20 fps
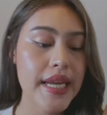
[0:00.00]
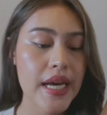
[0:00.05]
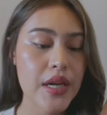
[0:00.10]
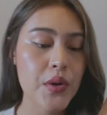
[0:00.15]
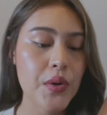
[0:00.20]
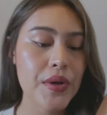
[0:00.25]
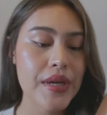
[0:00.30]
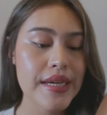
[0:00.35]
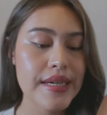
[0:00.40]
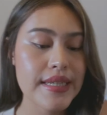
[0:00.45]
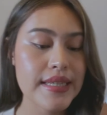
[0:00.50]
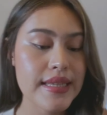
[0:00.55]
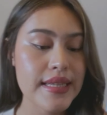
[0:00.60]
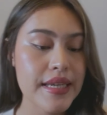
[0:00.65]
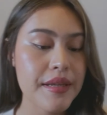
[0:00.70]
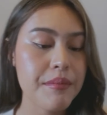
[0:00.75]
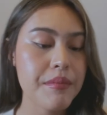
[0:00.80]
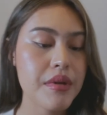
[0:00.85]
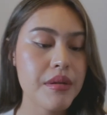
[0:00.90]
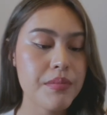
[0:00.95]
นาโนแครา
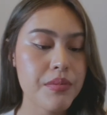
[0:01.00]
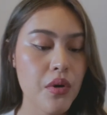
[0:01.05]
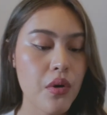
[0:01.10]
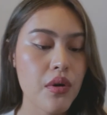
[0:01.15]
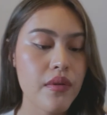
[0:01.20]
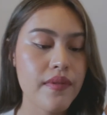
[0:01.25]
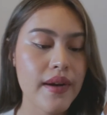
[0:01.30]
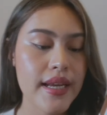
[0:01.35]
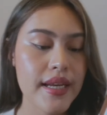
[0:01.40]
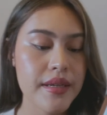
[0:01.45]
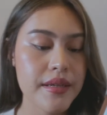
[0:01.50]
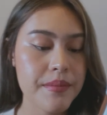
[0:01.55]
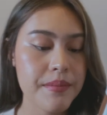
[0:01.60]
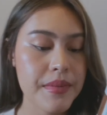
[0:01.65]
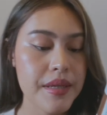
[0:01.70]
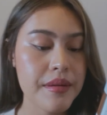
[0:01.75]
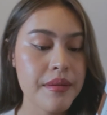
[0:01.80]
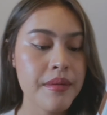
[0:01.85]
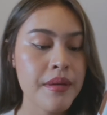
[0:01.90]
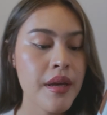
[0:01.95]
ตินมีโปรวิตา
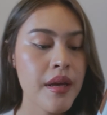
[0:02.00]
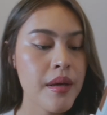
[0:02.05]
มิน